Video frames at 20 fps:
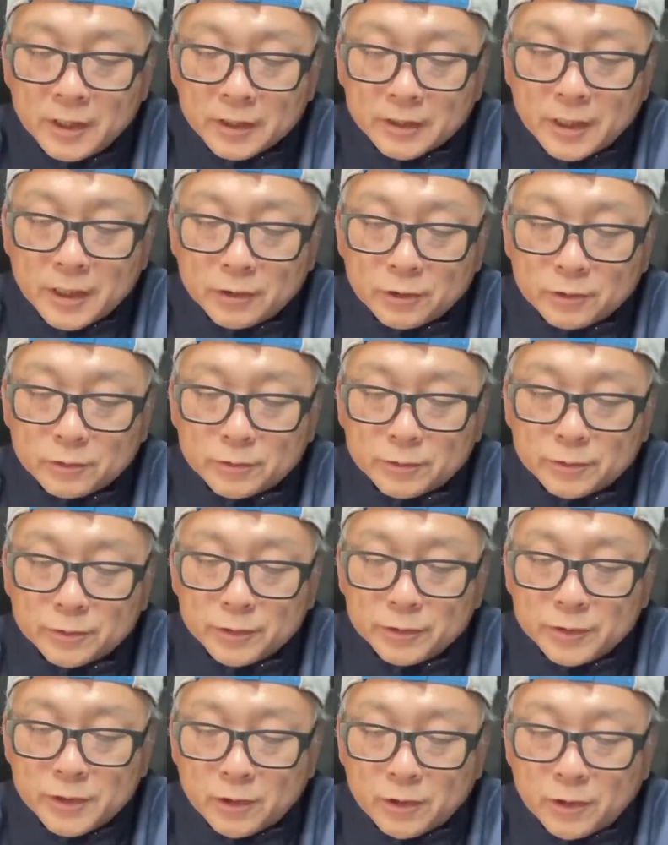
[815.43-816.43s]
タイトル、
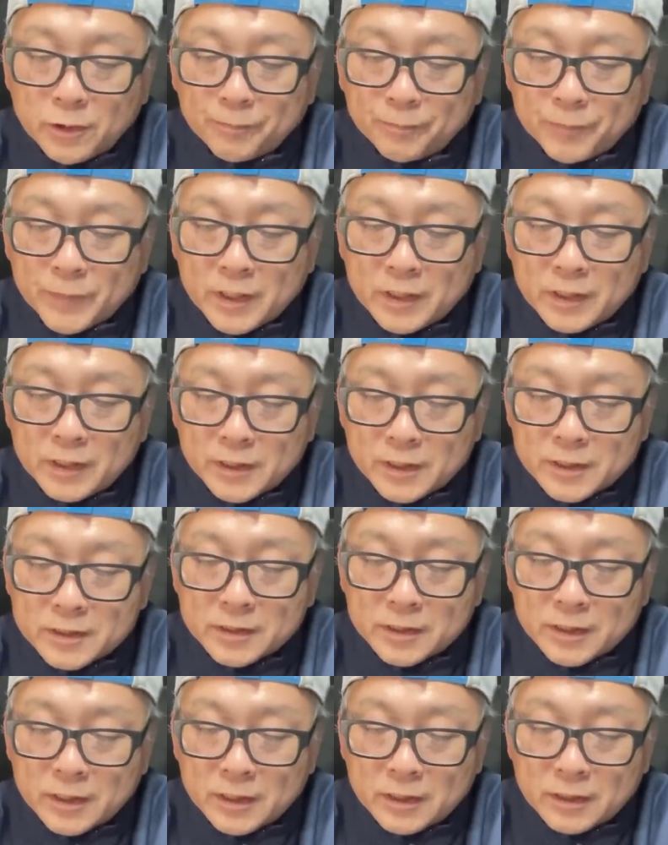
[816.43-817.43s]
冬猫、えー、で
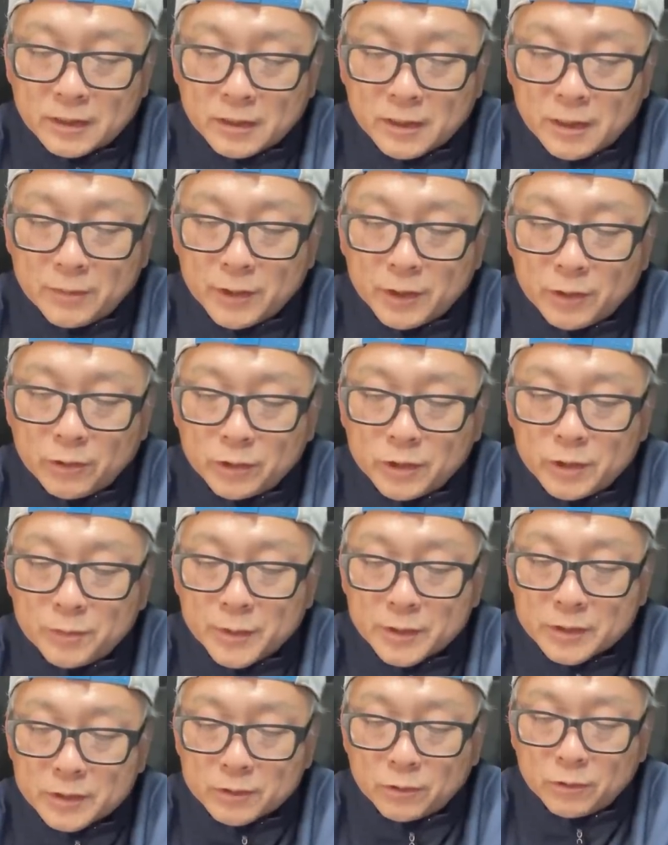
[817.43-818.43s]
す。えー、
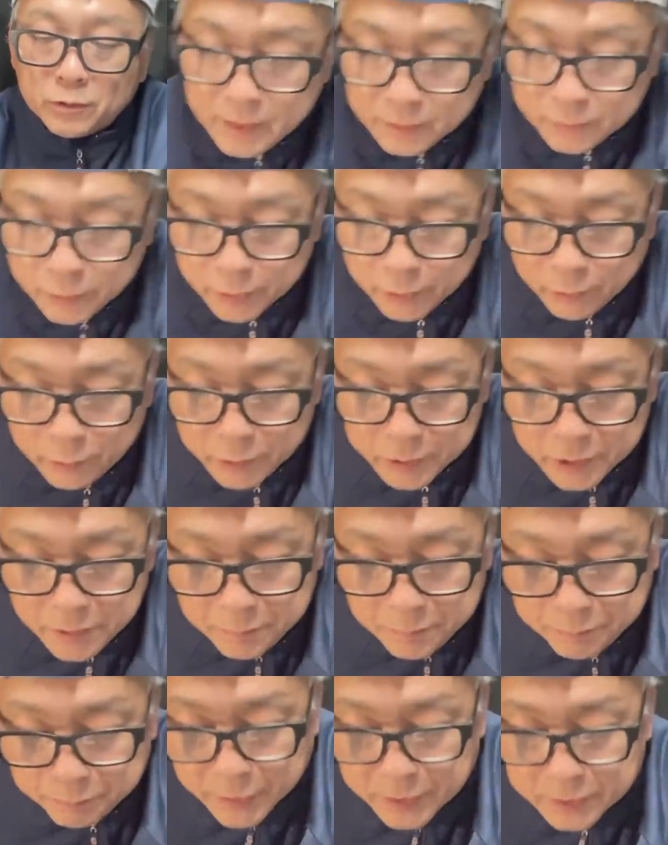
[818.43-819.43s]
カメラオリンパス、おこれ
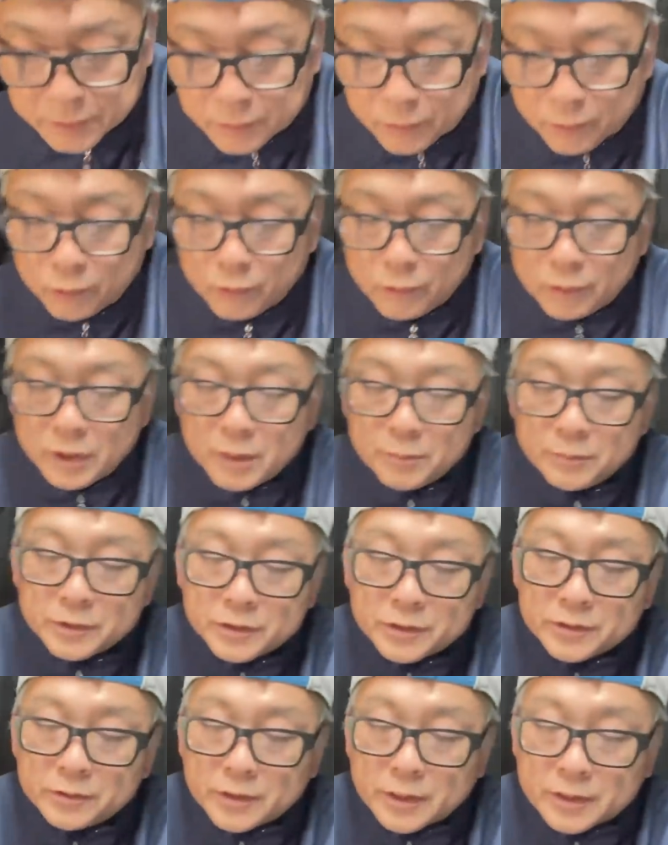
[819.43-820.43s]
オリンパス
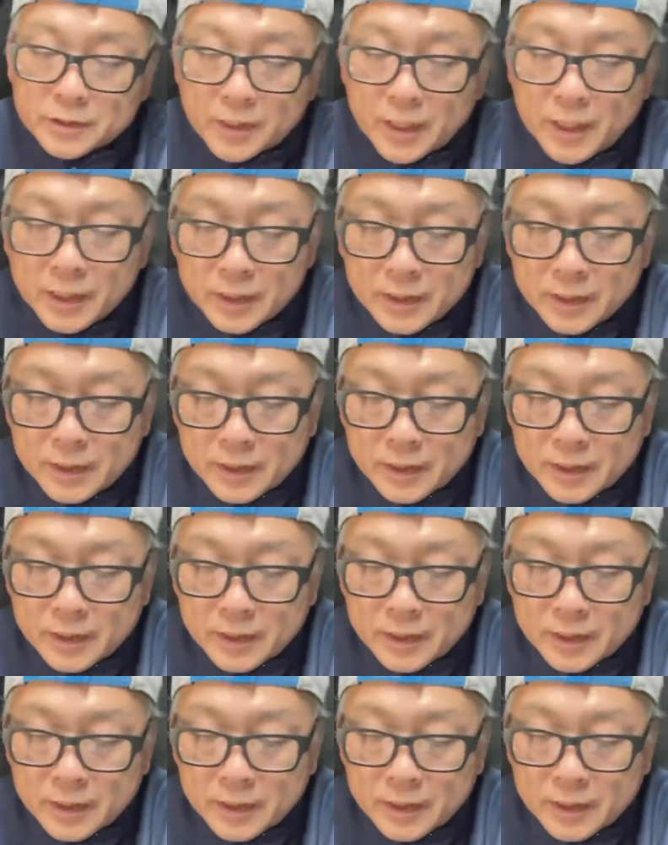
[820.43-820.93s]
OM2 ですね。